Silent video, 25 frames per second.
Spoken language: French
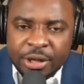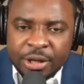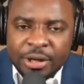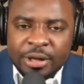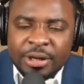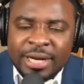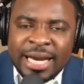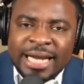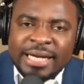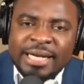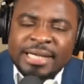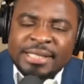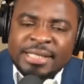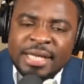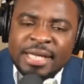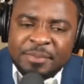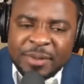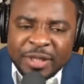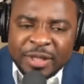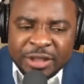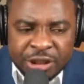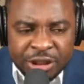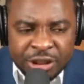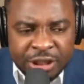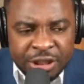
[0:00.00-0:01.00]
la
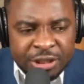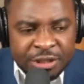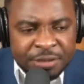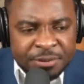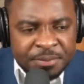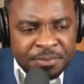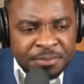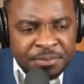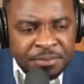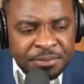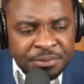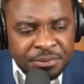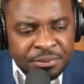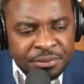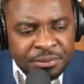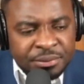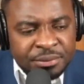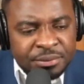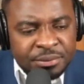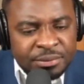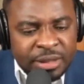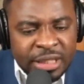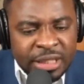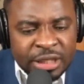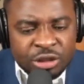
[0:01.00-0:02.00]
DCPJ
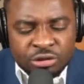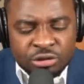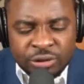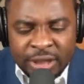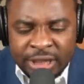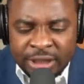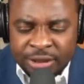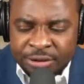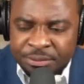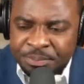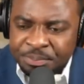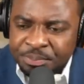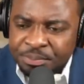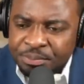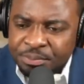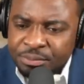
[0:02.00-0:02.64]
te joigne,